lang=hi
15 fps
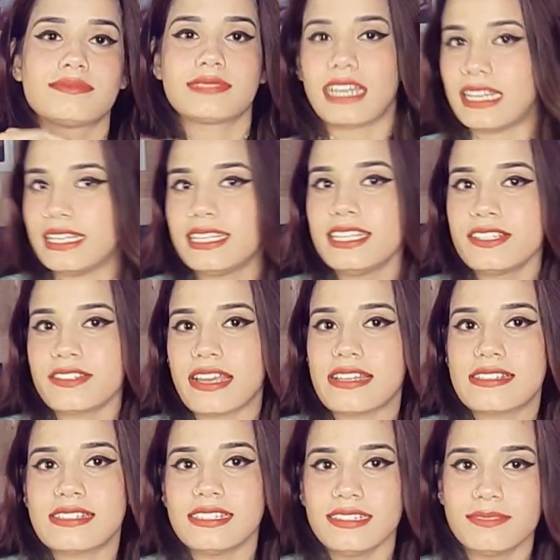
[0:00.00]
कल ही
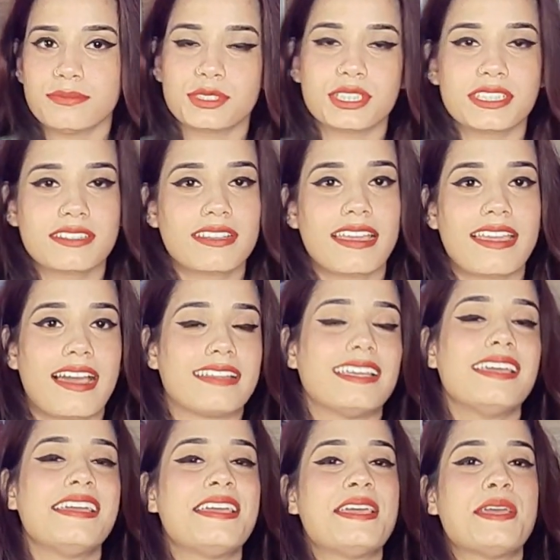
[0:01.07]
शायद से मुझे इतना याद
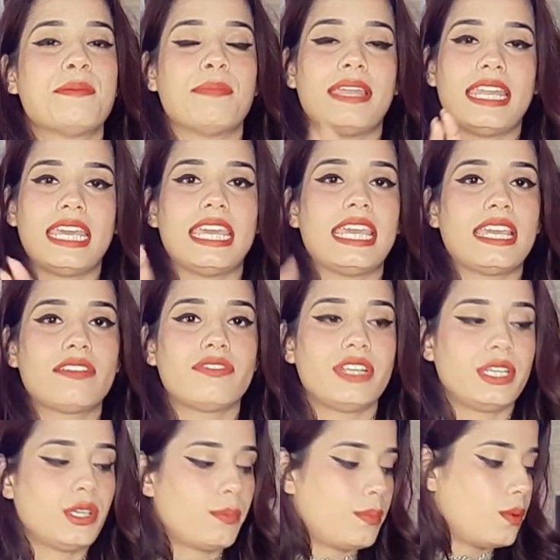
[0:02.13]
है मैंने एक वीडियो